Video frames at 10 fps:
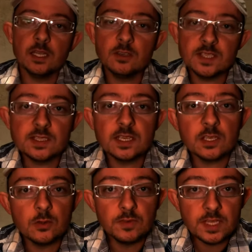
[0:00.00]
Et dans cette
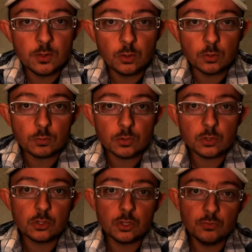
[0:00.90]
série de vidéos,
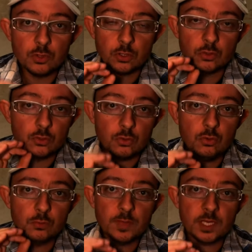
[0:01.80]
je vous donne
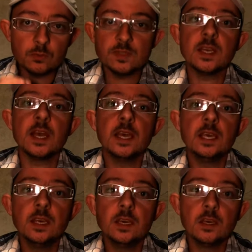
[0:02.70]
tous mes
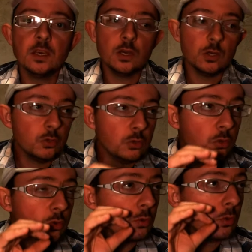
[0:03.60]
conseils,
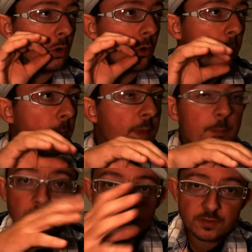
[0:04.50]
toutes euh, mes
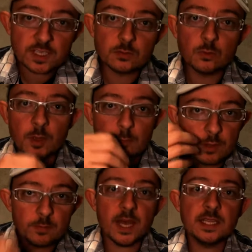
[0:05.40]
bonnes façons, mes
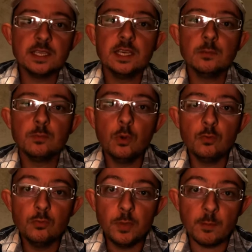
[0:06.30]
bonnes pratiques pour
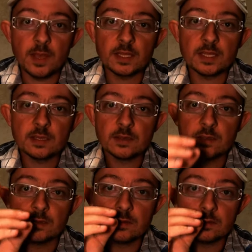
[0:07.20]
vous permettre
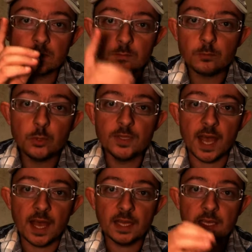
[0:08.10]
plus
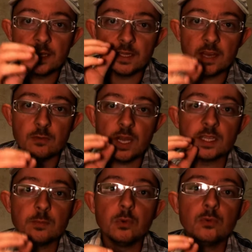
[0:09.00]
tard
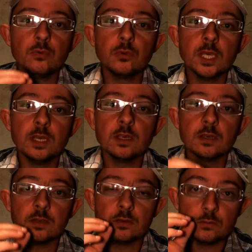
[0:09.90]
d'avoir des bons fruits
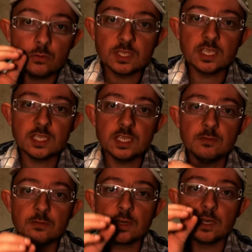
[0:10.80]

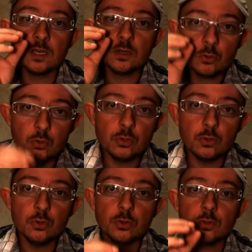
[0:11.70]
nutritifs,
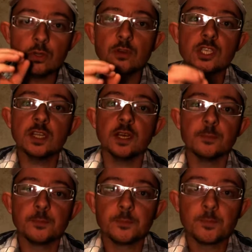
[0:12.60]
goûteux dans votre jardin.